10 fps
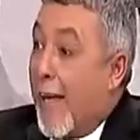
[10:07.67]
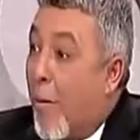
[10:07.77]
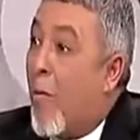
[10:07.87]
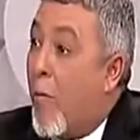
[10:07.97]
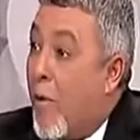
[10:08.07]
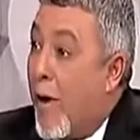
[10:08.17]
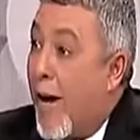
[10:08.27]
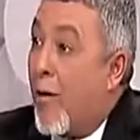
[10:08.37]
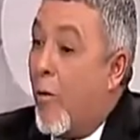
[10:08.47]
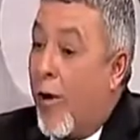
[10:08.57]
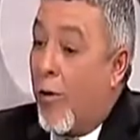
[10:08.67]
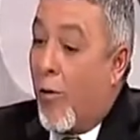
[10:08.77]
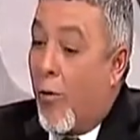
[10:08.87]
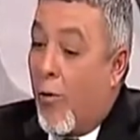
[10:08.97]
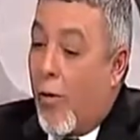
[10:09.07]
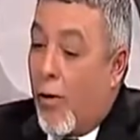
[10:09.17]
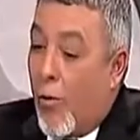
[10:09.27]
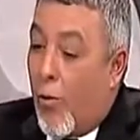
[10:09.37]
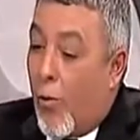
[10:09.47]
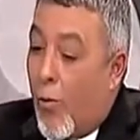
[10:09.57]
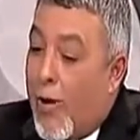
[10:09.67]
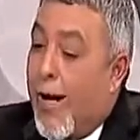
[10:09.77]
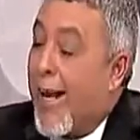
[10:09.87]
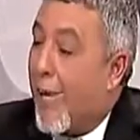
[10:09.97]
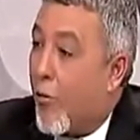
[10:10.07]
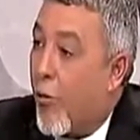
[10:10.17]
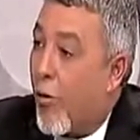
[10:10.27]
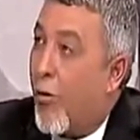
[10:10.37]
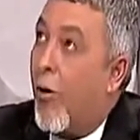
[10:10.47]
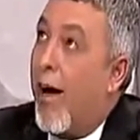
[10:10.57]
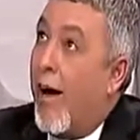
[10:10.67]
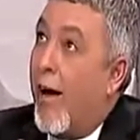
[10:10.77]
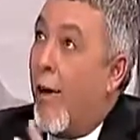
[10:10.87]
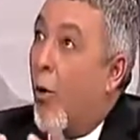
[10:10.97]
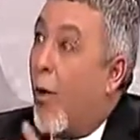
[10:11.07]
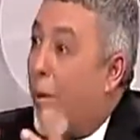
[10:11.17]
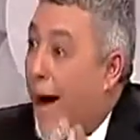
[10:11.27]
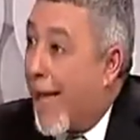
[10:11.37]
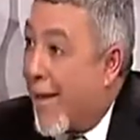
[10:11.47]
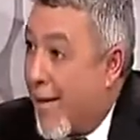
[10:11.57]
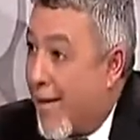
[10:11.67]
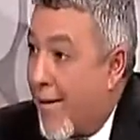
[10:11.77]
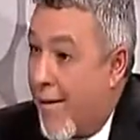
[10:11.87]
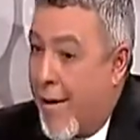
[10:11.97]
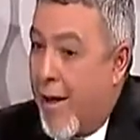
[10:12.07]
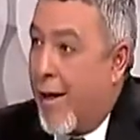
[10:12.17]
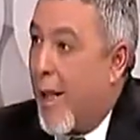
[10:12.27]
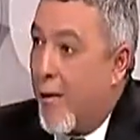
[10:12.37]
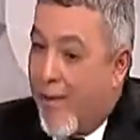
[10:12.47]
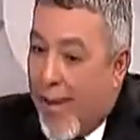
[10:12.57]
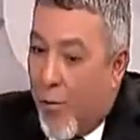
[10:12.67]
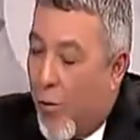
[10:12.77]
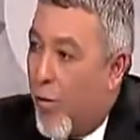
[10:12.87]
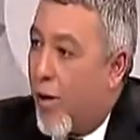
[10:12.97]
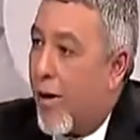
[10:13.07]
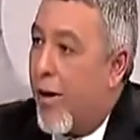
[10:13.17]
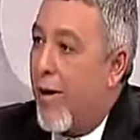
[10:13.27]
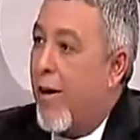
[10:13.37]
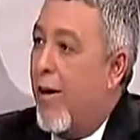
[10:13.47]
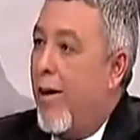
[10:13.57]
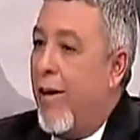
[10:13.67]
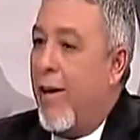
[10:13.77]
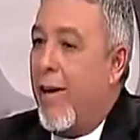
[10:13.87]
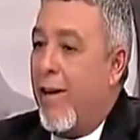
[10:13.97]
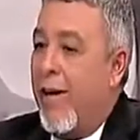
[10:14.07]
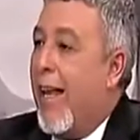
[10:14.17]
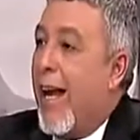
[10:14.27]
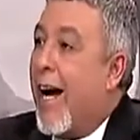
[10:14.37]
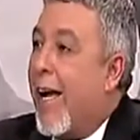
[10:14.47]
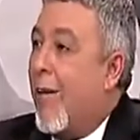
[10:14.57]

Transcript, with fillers: estamos muy mal cuando, cuando una nación, los debates eh, televisivos y y en la